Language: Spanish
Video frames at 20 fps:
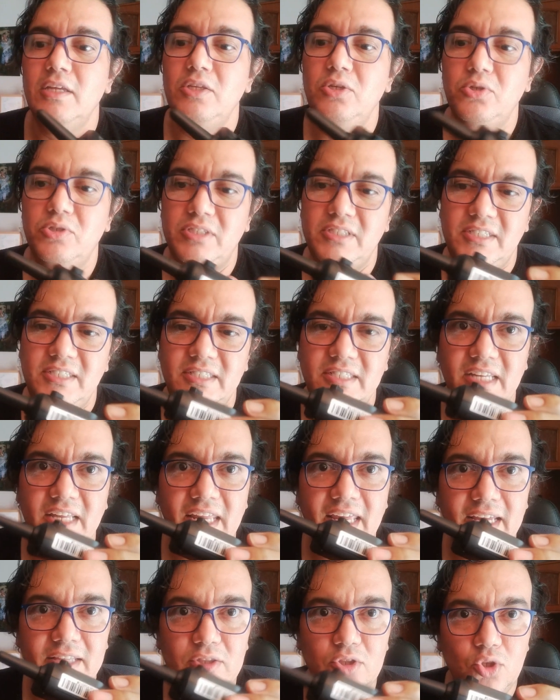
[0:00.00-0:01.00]
yo
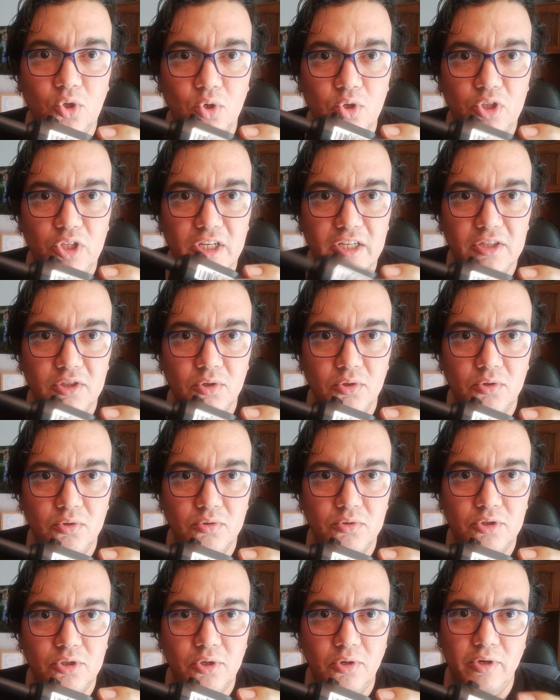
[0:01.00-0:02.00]
necesitaría dos de estos
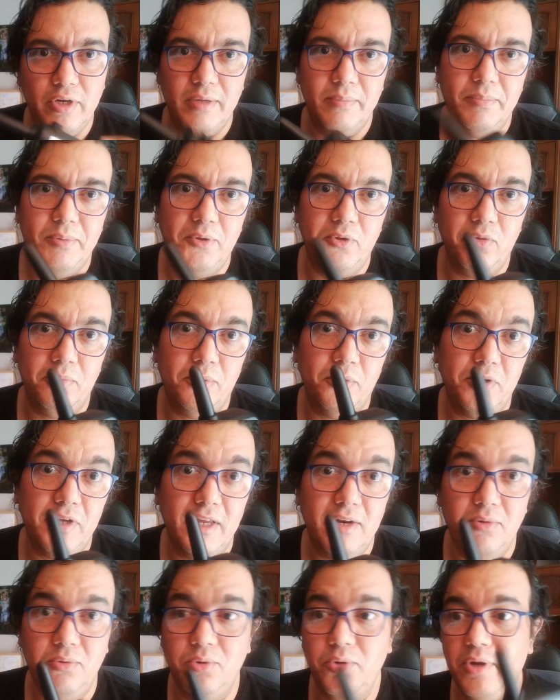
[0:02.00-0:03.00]
controles. Puedo
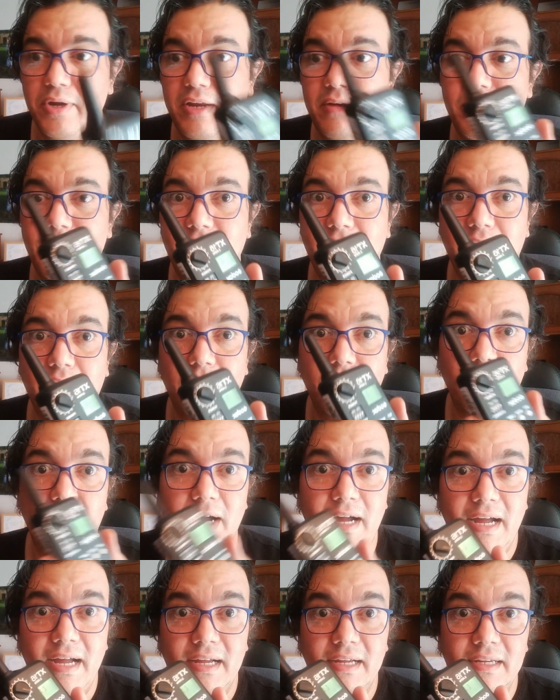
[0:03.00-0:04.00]
poner uno en el banco
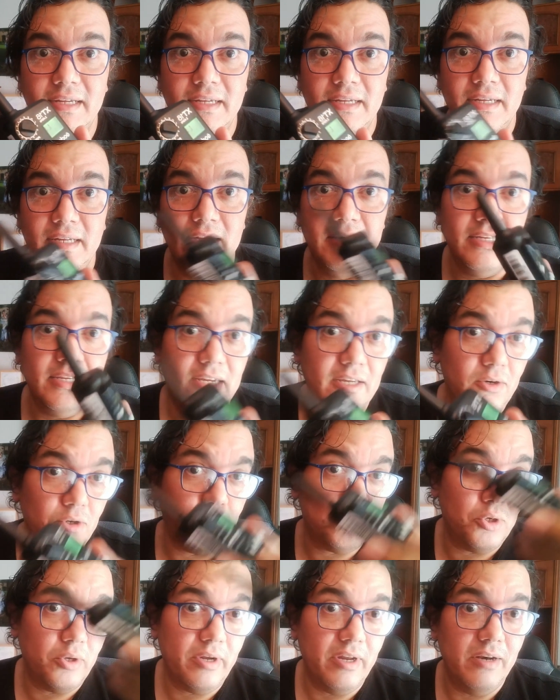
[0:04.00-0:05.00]
A y el
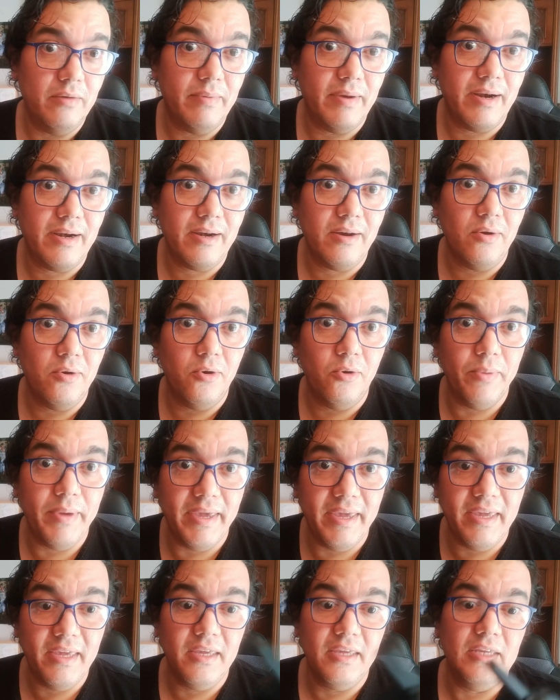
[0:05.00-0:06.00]
otro en el banco
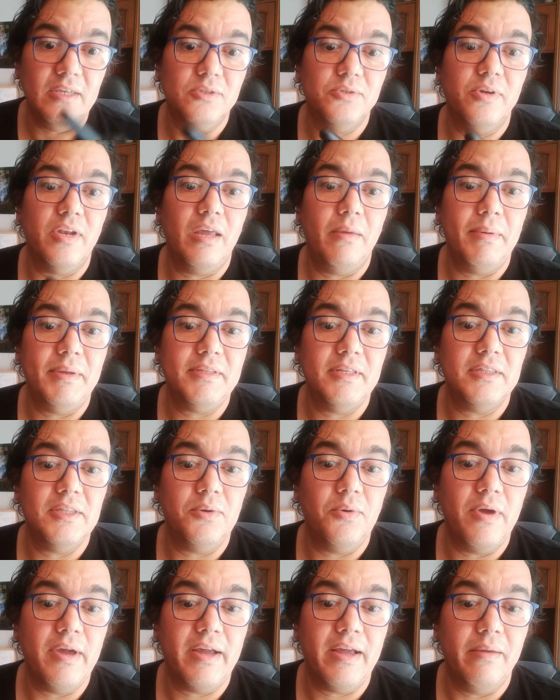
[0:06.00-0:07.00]
B y solamente
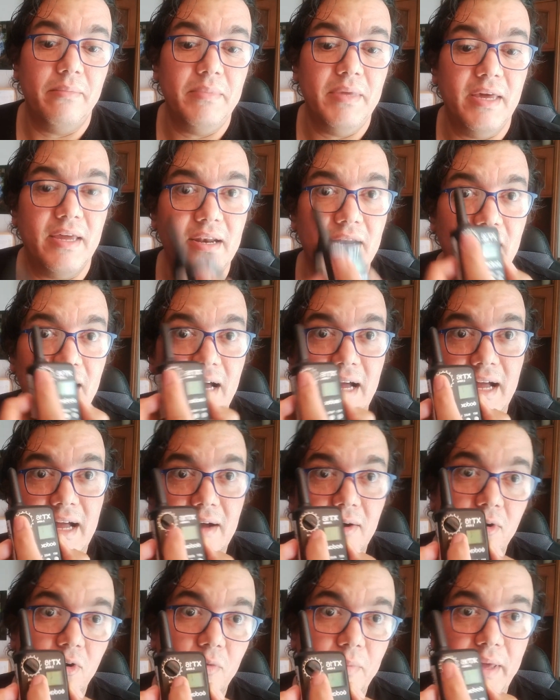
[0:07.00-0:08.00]
tengo que cambiar
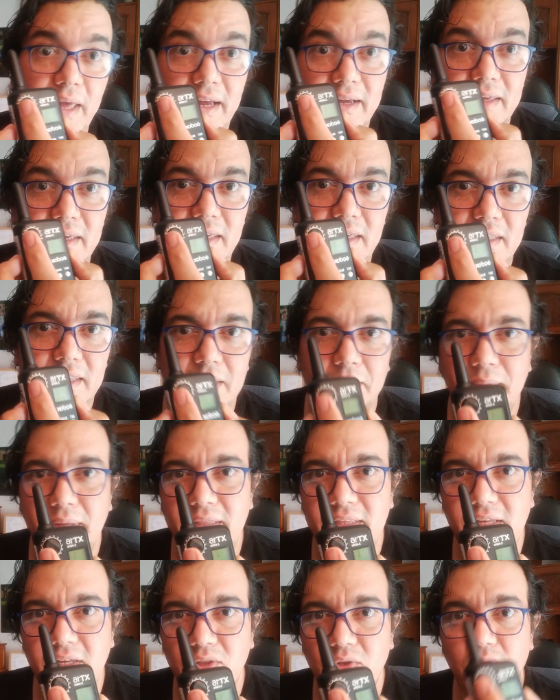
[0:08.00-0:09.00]
A o B aquí
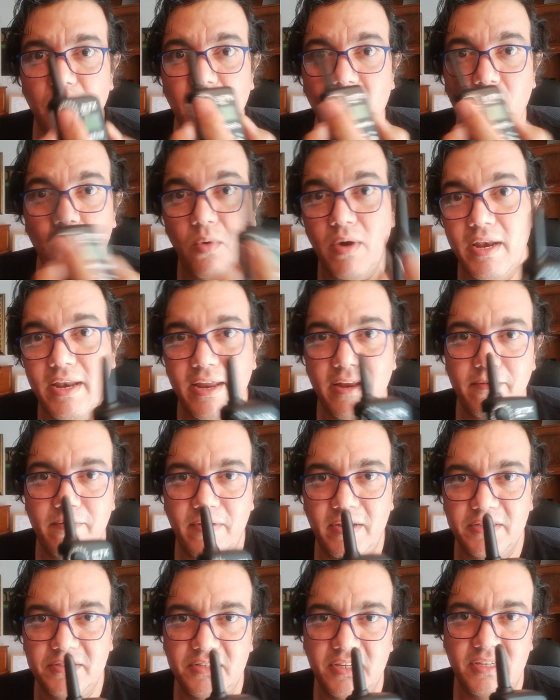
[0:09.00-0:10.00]
dependiendo de cuál es el
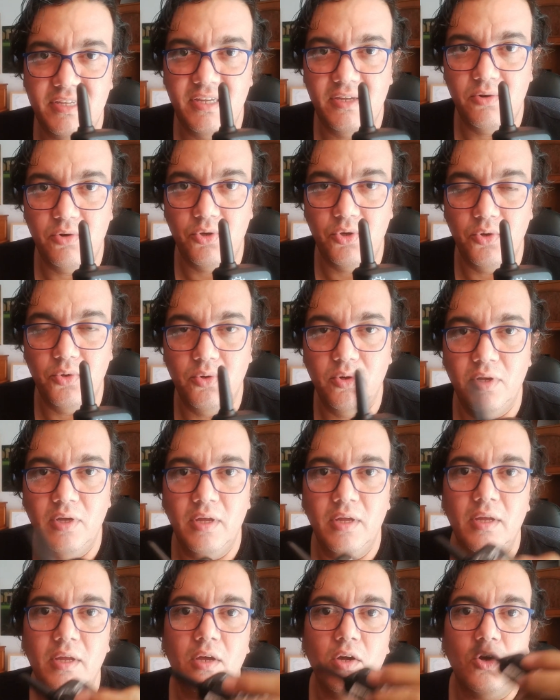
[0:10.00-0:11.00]
flash que quiero yo
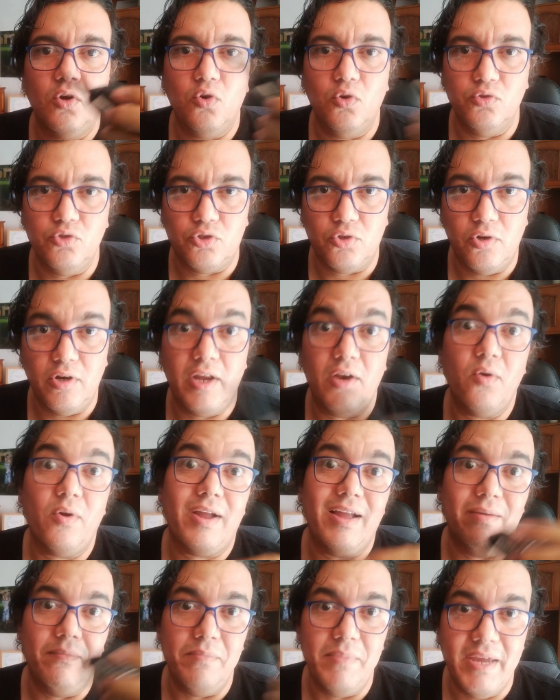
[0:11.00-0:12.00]
controlar o
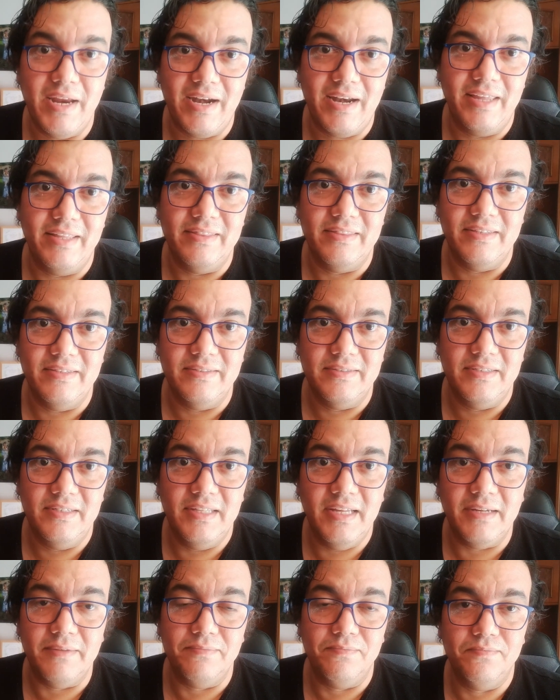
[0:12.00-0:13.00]
cambiar la
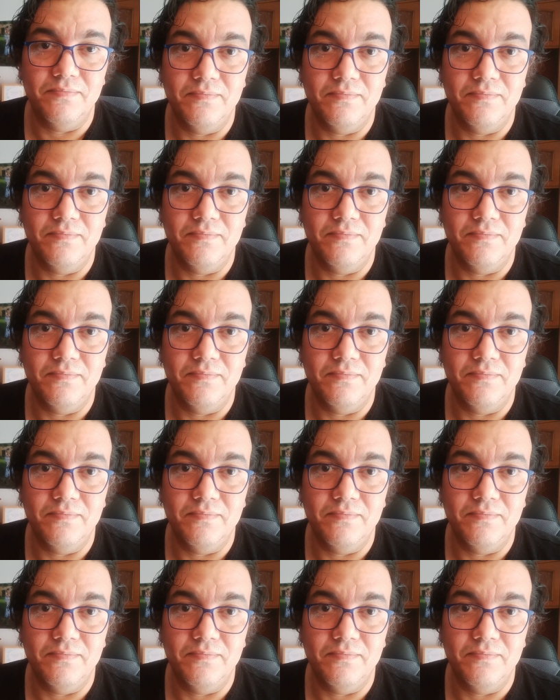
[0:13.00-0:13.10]
intensidad.